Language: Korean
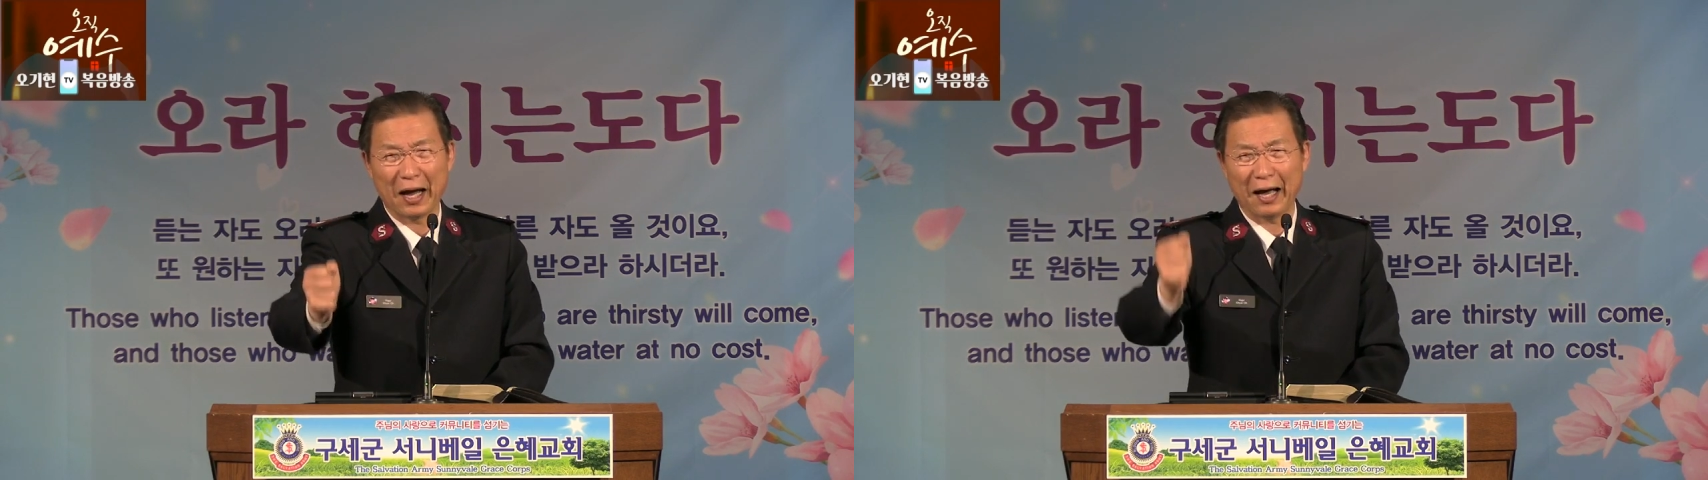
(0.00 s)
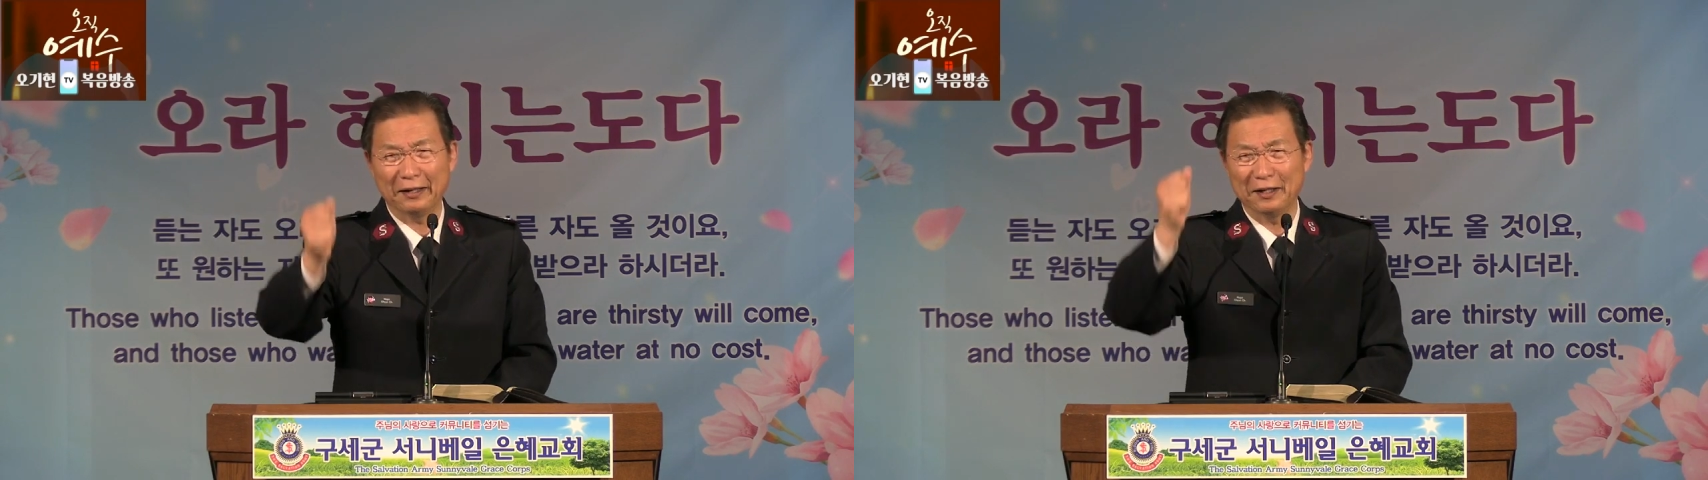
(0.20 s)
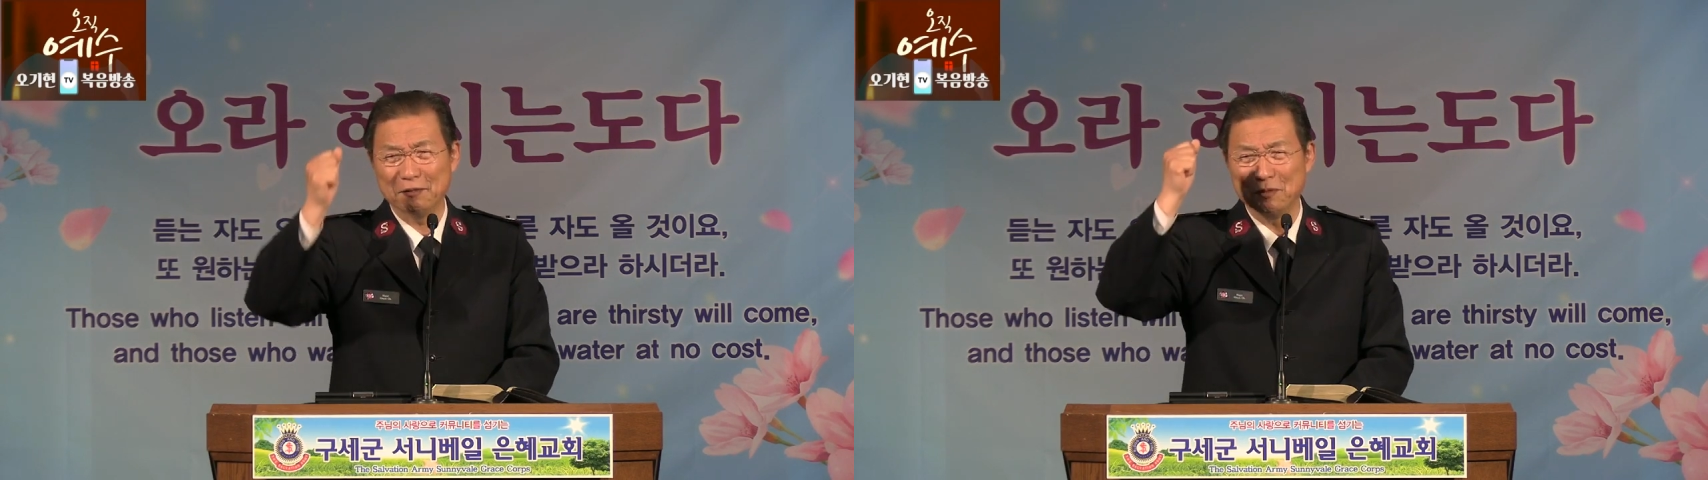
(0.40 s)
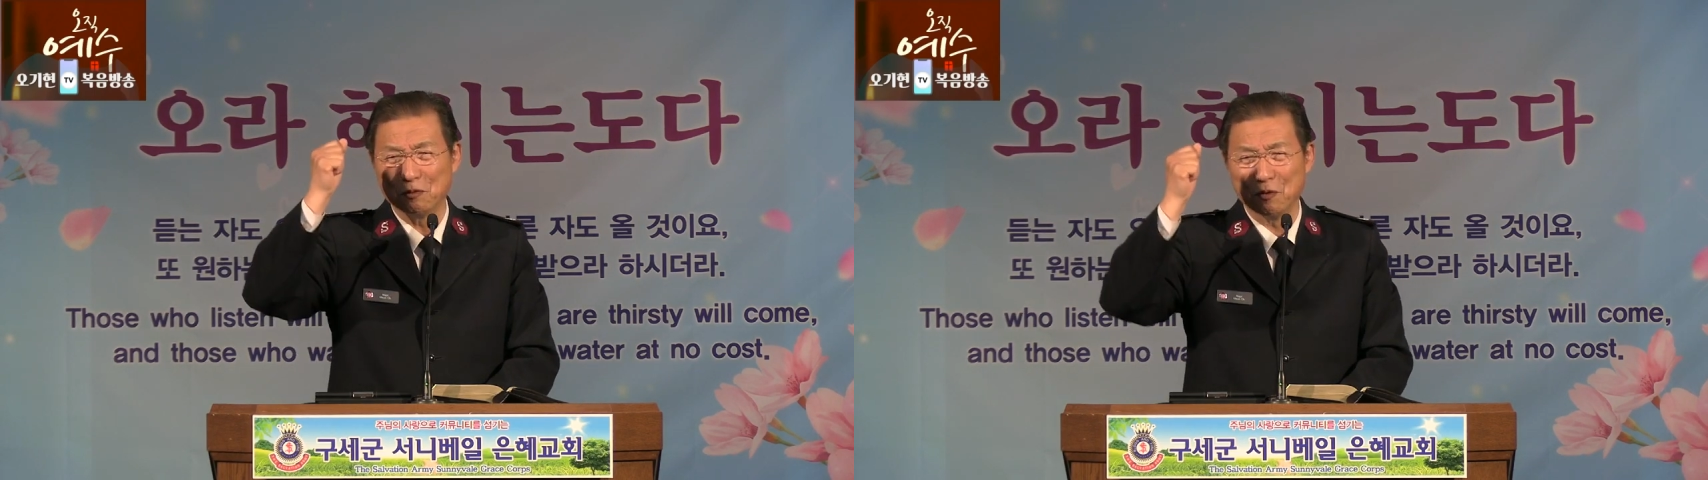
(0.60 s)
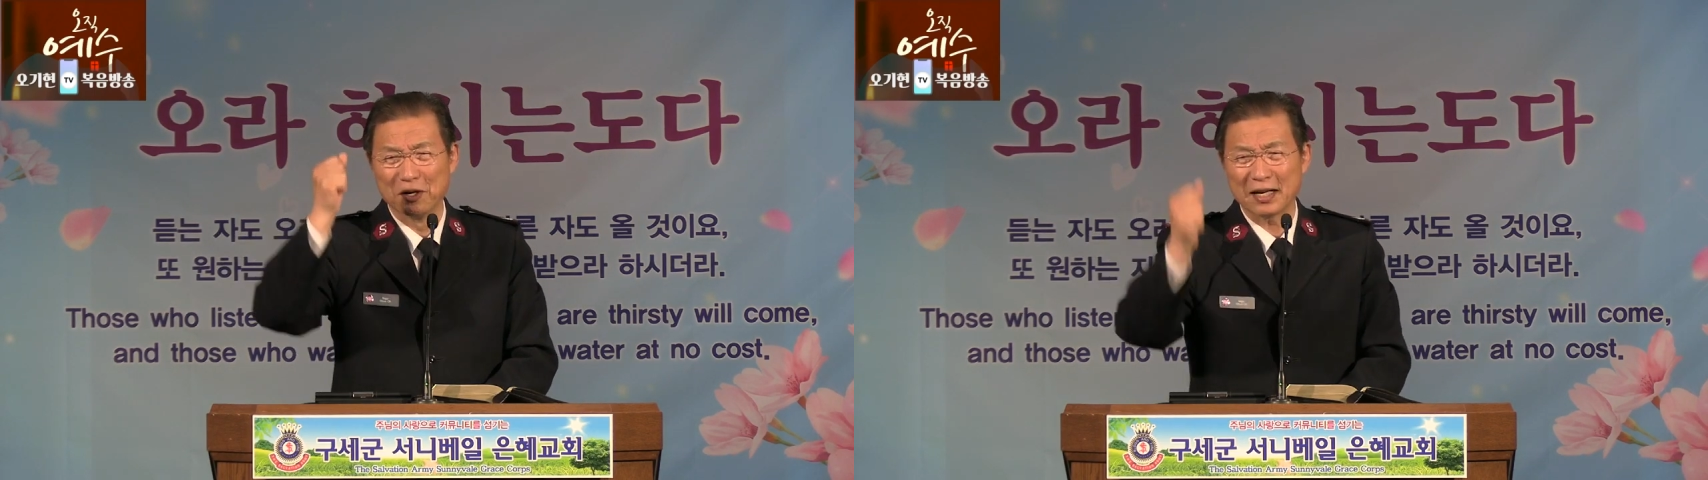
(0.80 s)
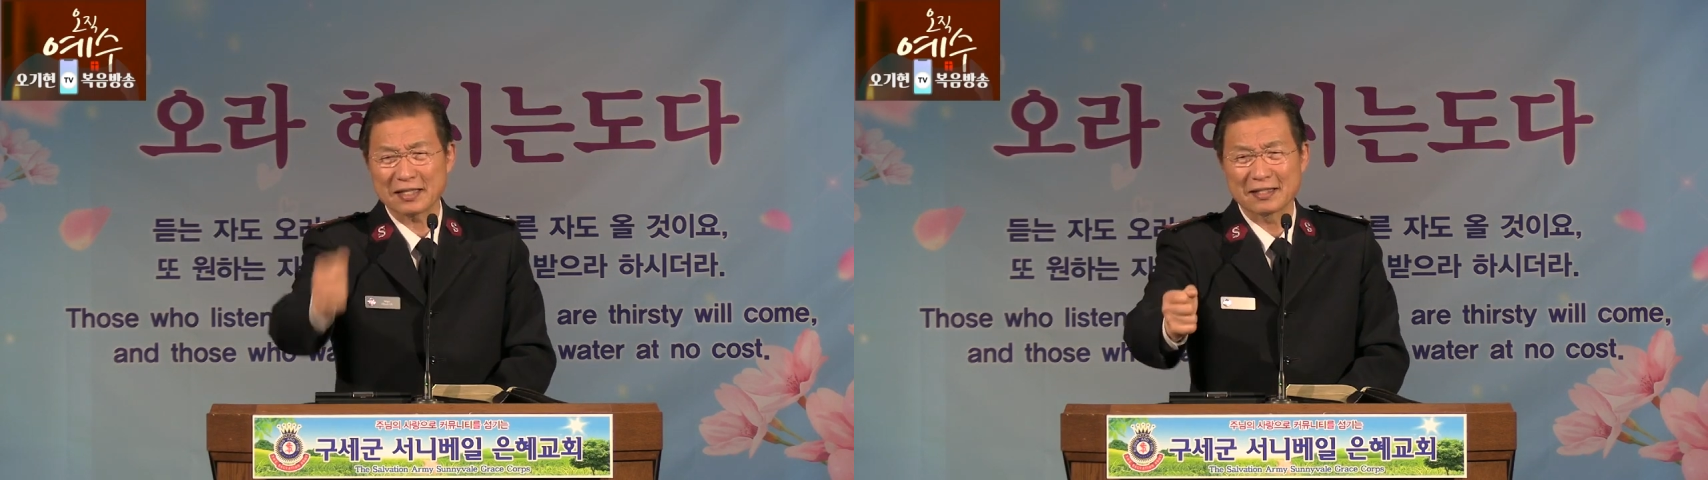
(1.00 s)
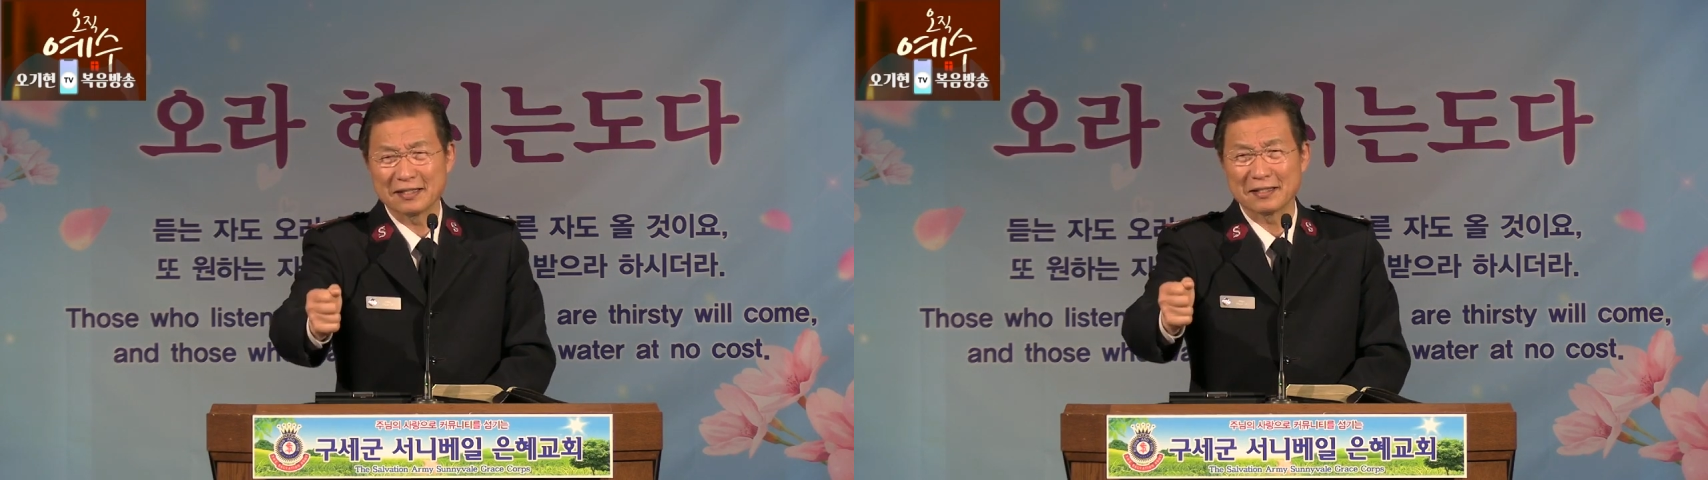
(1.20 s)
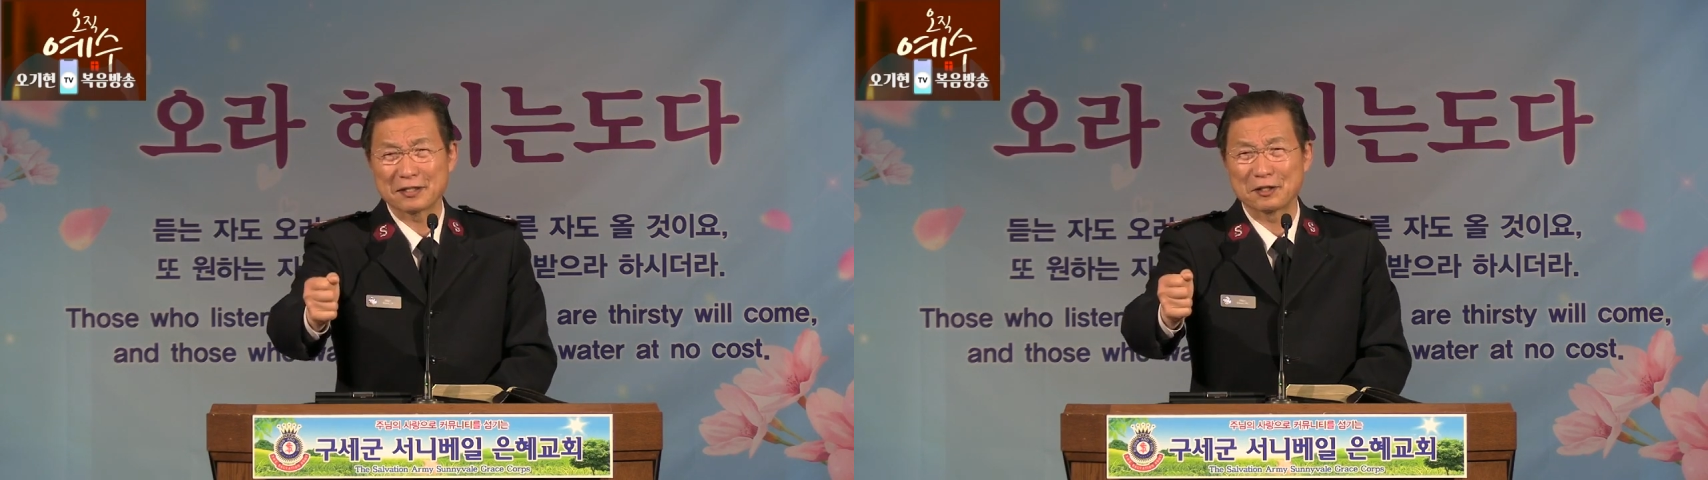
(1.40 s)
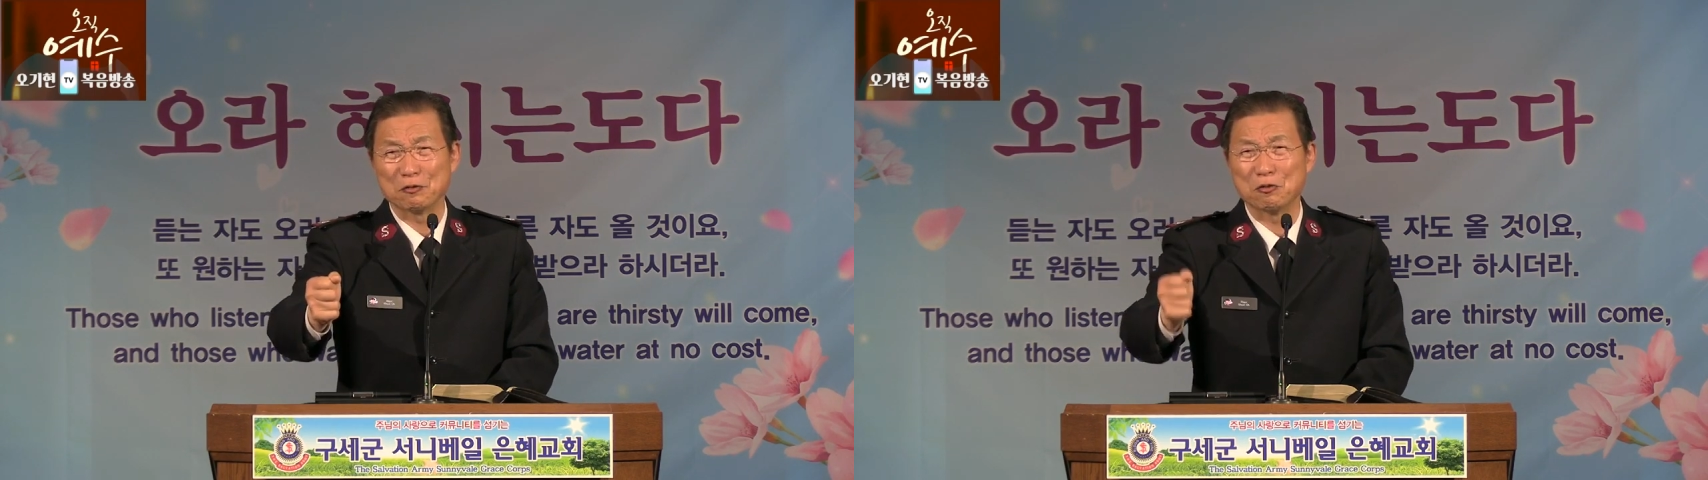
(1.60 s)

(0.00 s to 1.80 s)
하나님이 원하시는 것은